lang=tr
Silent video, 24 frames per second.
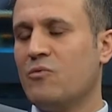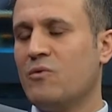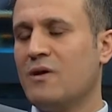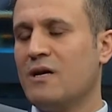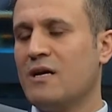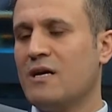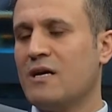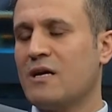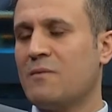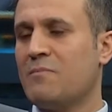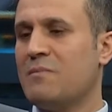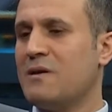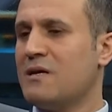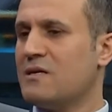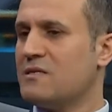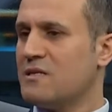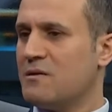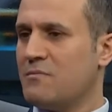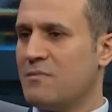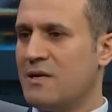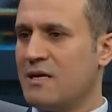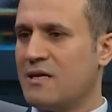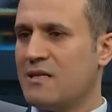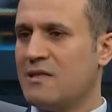vererek
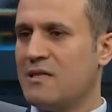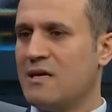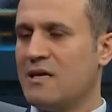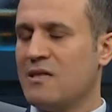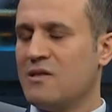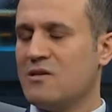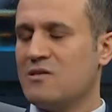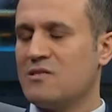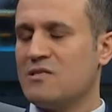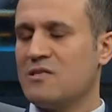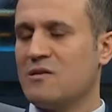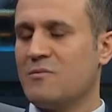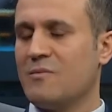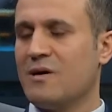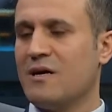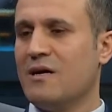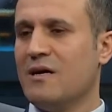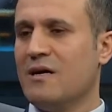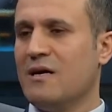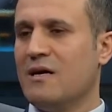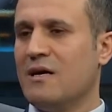birazdan belki değineceğiz ama